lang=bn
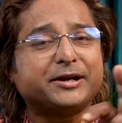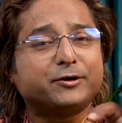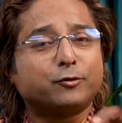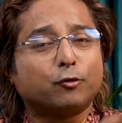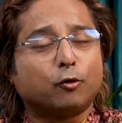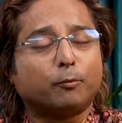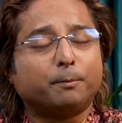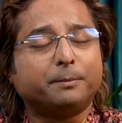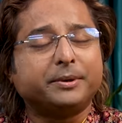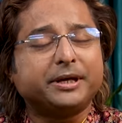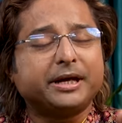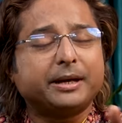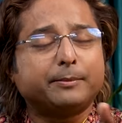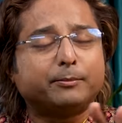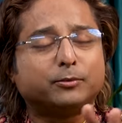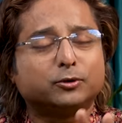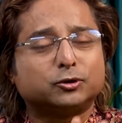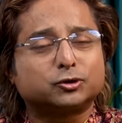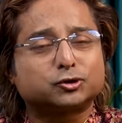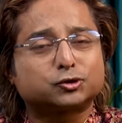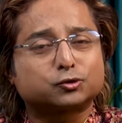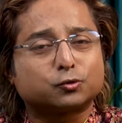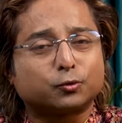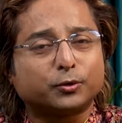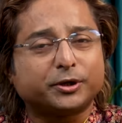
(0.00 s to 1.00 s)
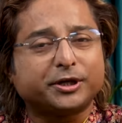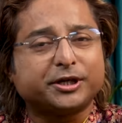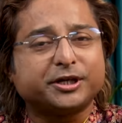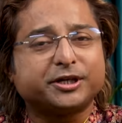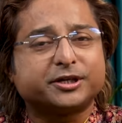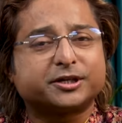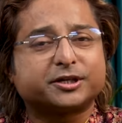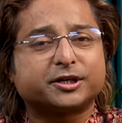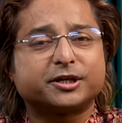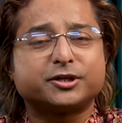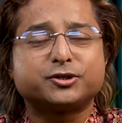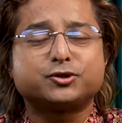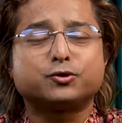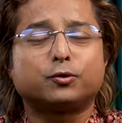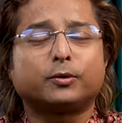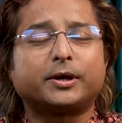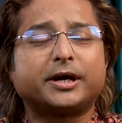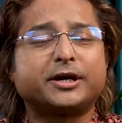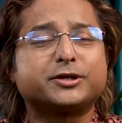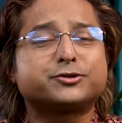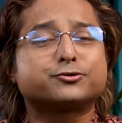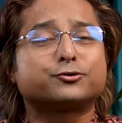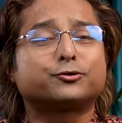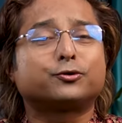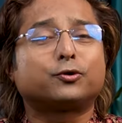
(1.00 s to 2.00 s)
এই রবি এবং শনির
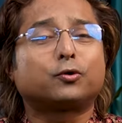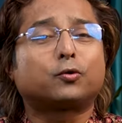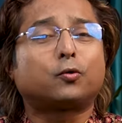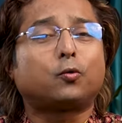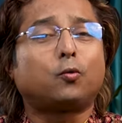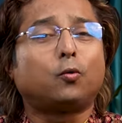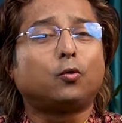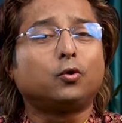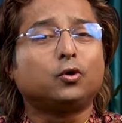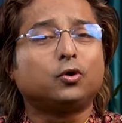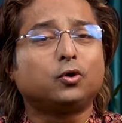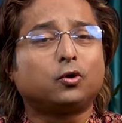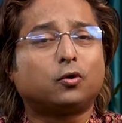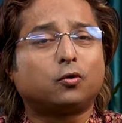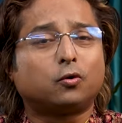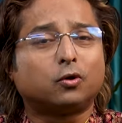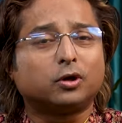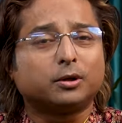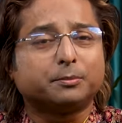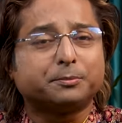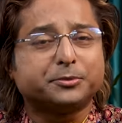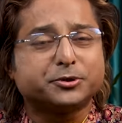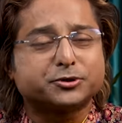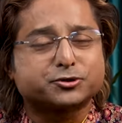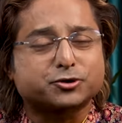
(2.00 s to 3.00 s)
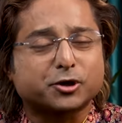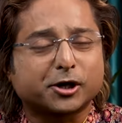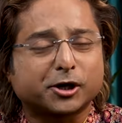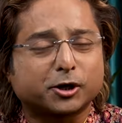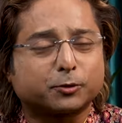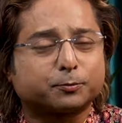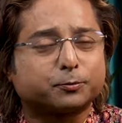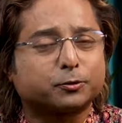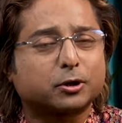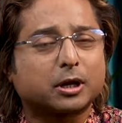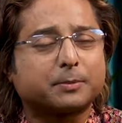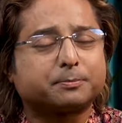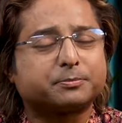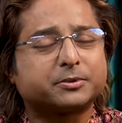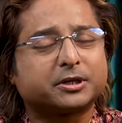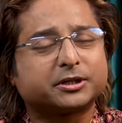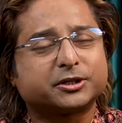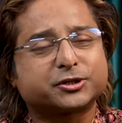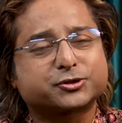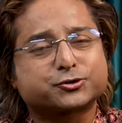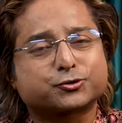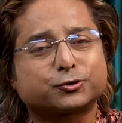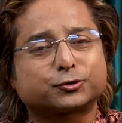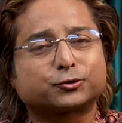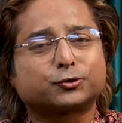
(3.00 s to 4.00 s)
যোগের জন্য কোন কোন বিষয়ের ওপর
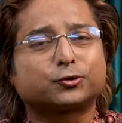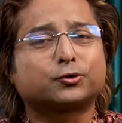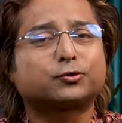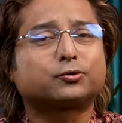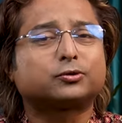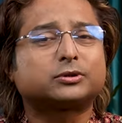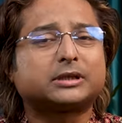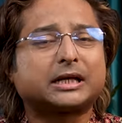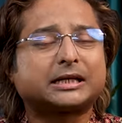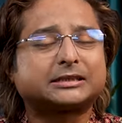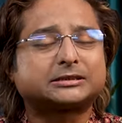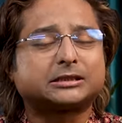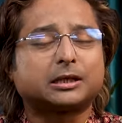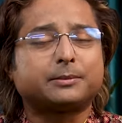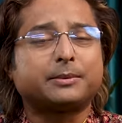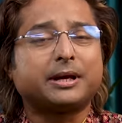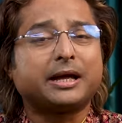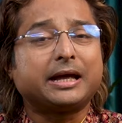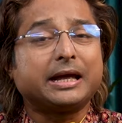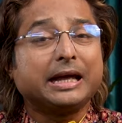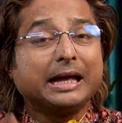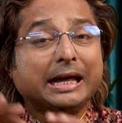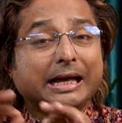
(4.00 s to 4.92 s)
আপনাদের সতর্ক থাকতে হবে